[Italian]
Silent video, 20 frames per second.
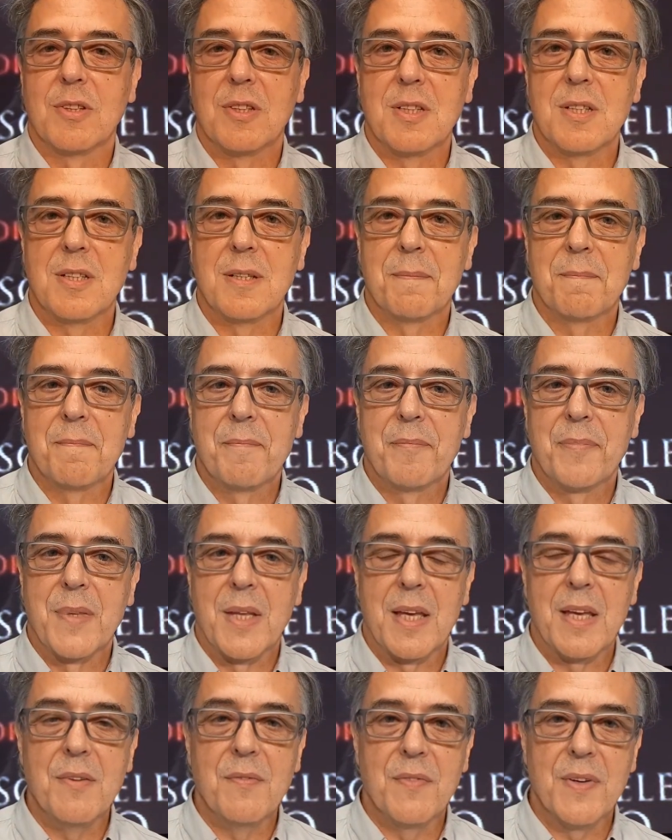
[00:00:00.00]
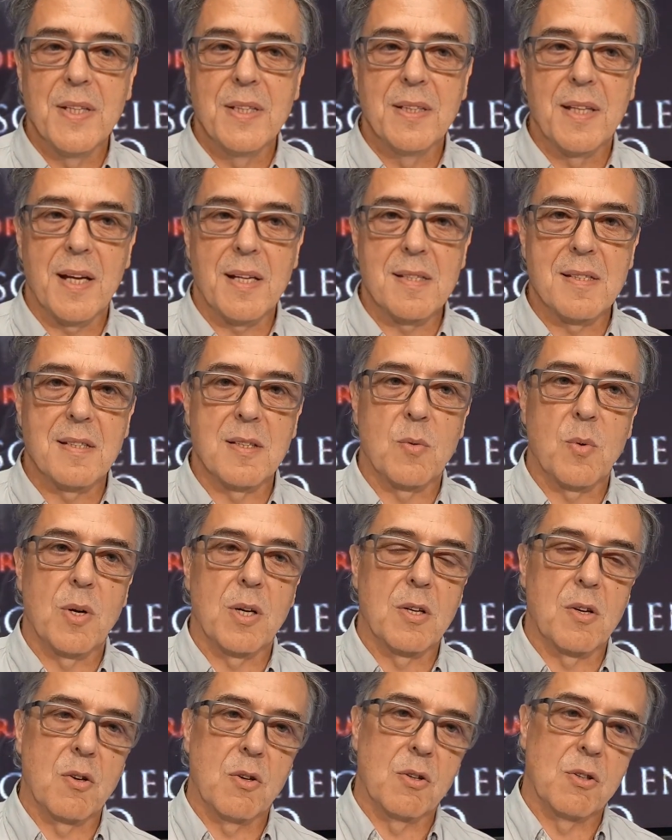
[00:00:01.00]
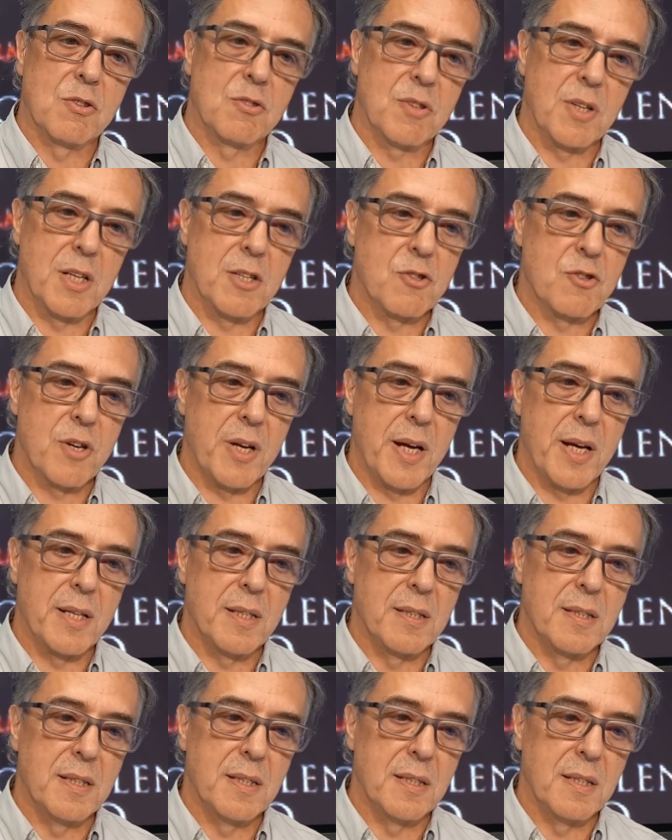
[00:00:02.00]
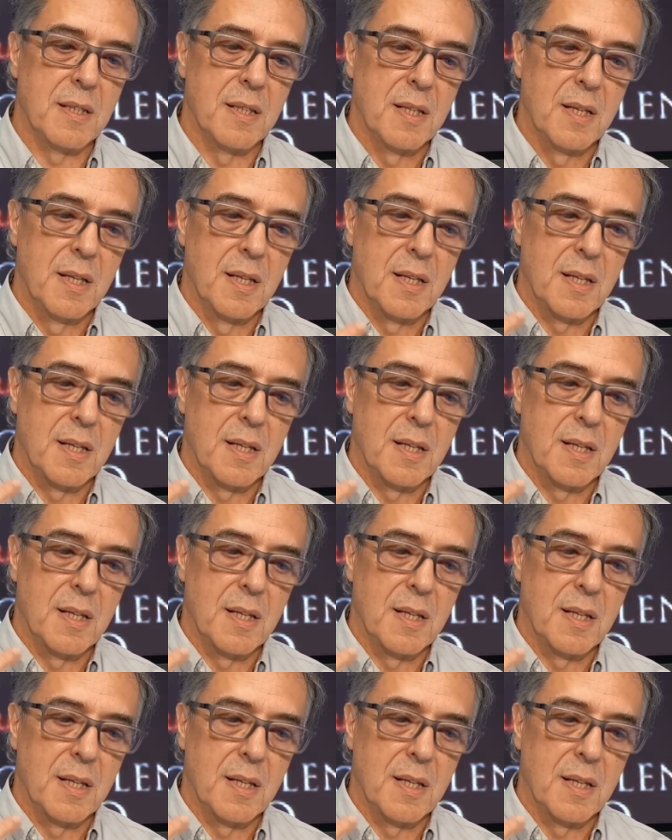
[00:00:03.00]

di inventarsi qualcosa, cioè di